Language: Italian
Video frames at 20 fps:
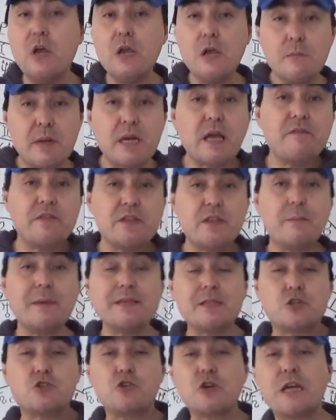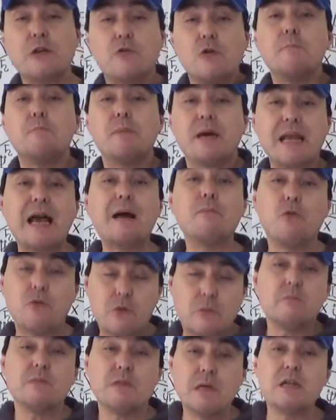perché effettivamente ciò che noi
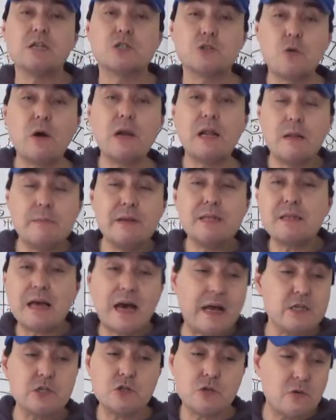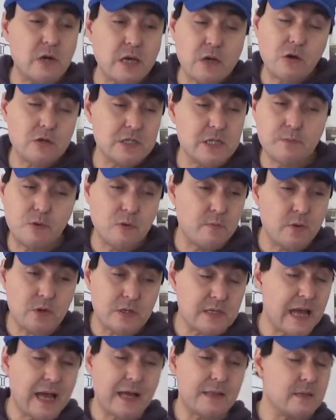impariamo nelle scuole elementari sono le cose più
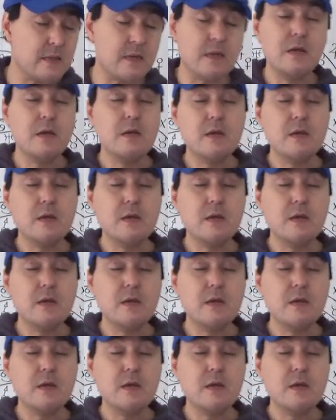importanti.